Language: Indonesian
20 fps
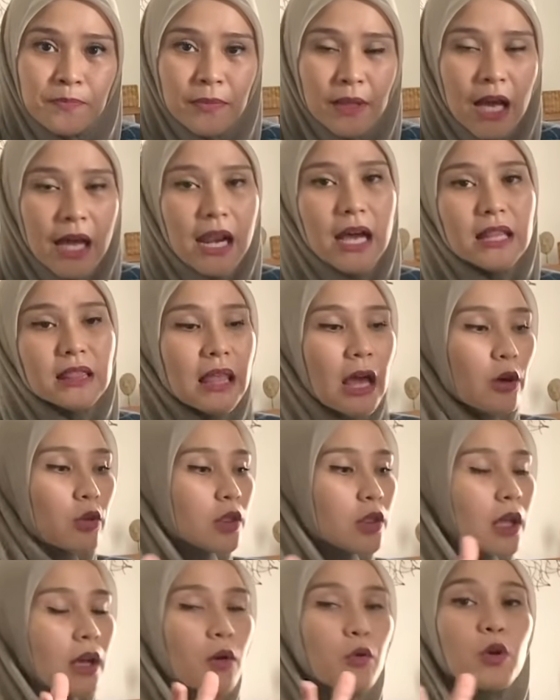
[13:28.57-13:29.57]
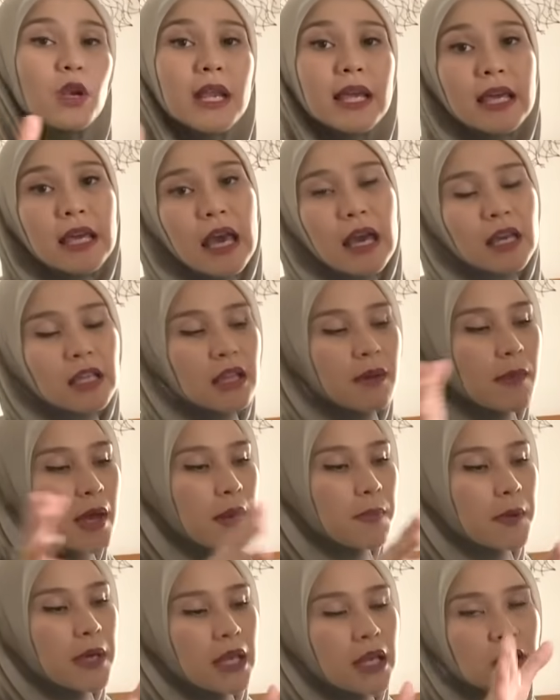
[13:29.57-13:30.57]
karena kan takut keguling ya kita
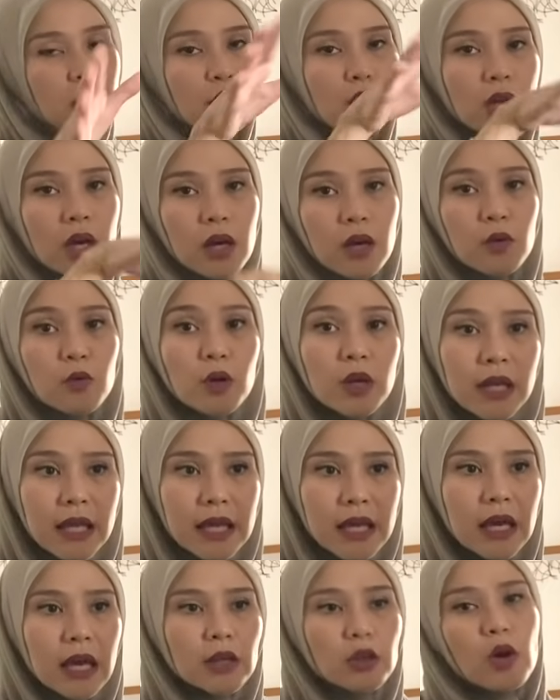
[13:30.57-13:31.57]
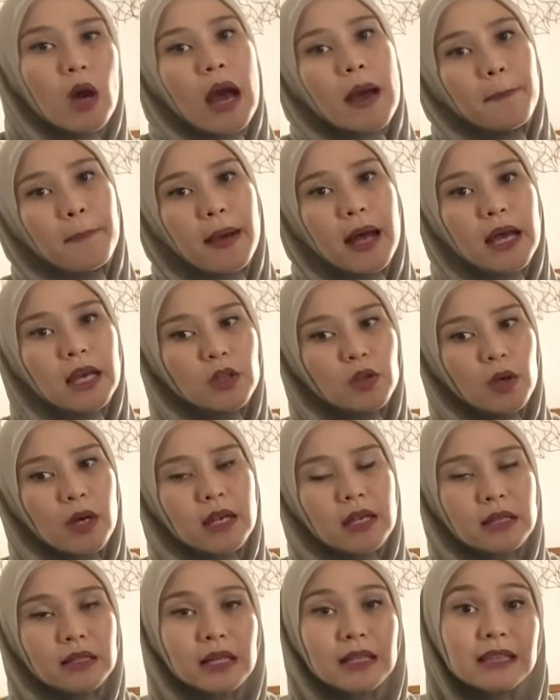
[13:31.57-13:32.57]
madep kiri taunya keguling atau apa gitu
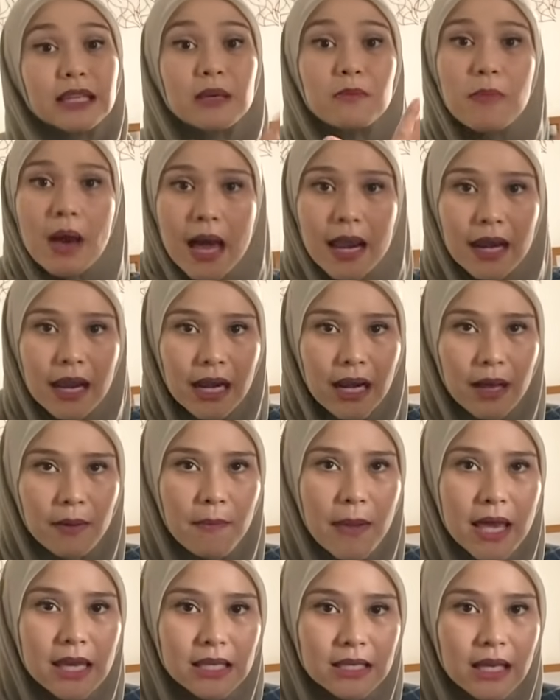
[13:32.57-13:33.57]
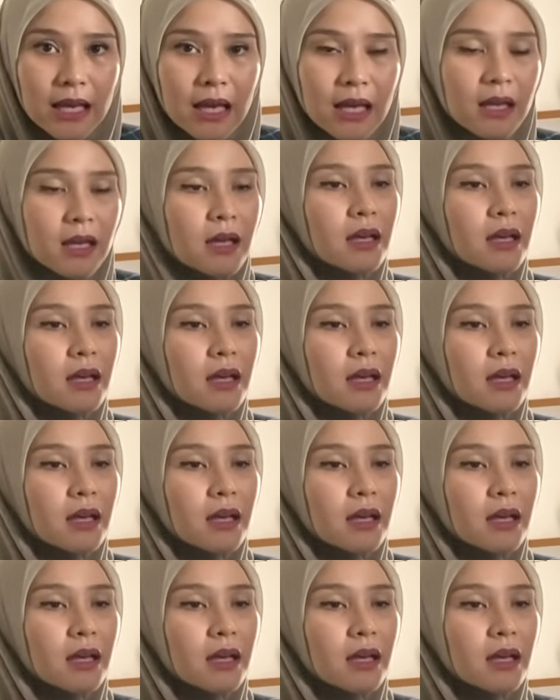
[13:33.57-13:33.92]
kan Ketiban anak bayinya